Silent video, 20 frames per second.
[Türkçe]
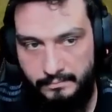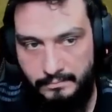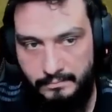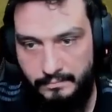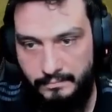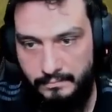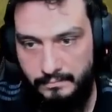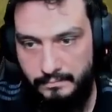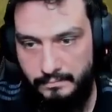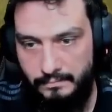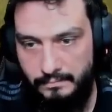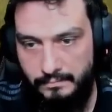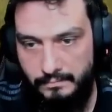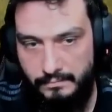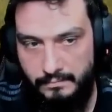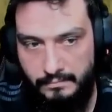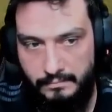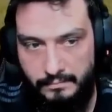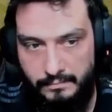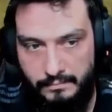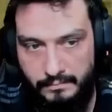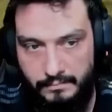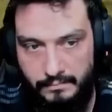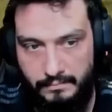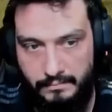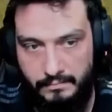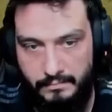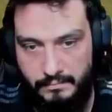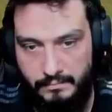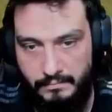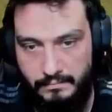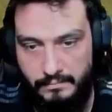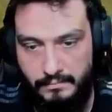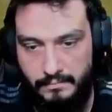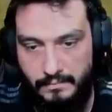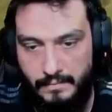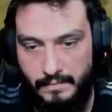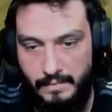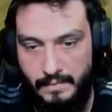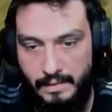Öldü mü?
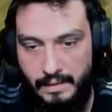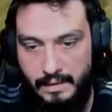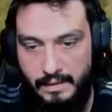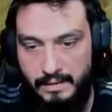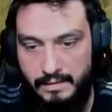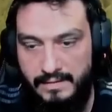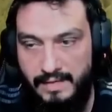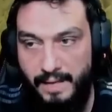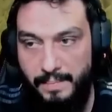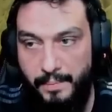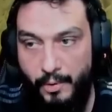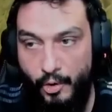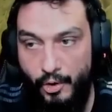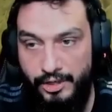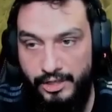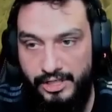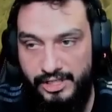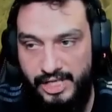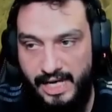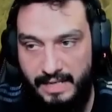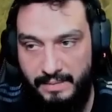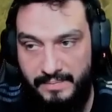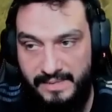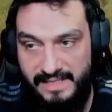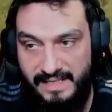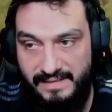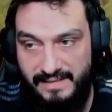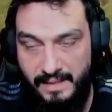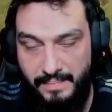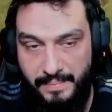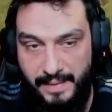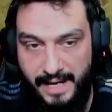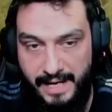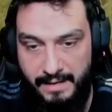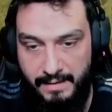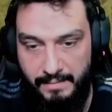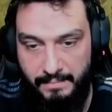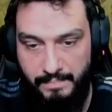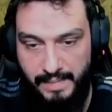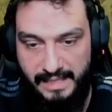Alt öldü ya. Tepe oynayacak bize tepe.
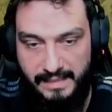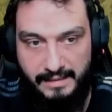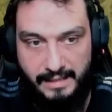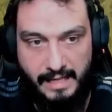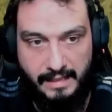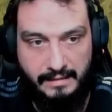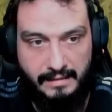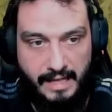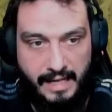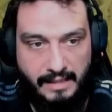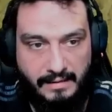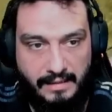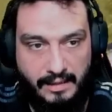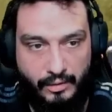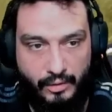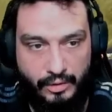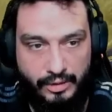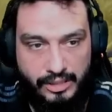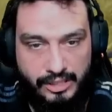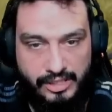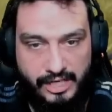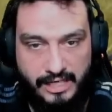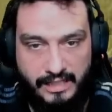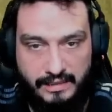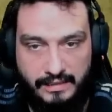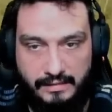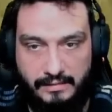Beni naklayanlar oynayacak.